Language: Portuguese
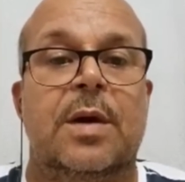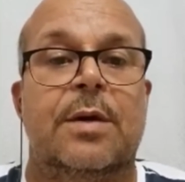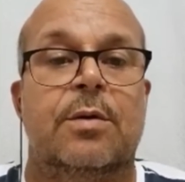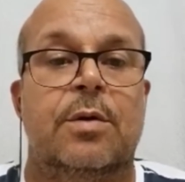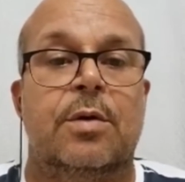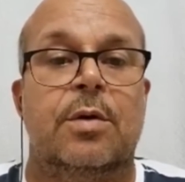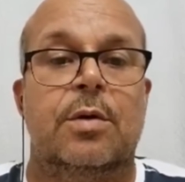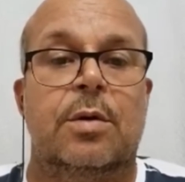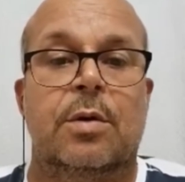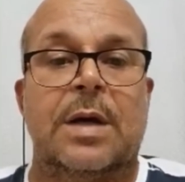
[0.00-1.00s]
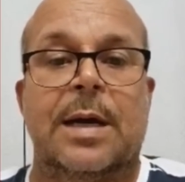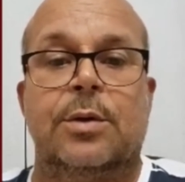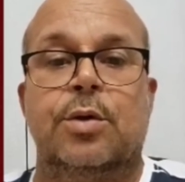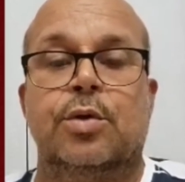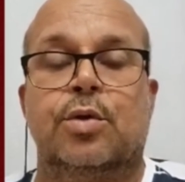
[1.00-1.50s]
meu lá no, no, no
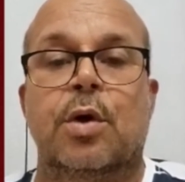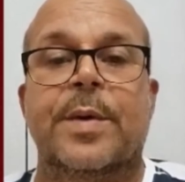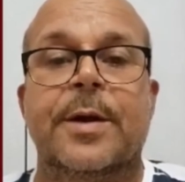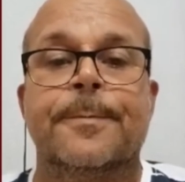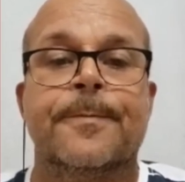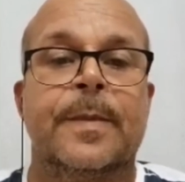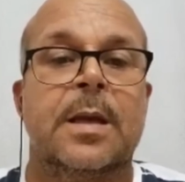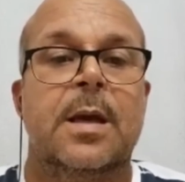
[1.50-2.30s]
canal do YouTube,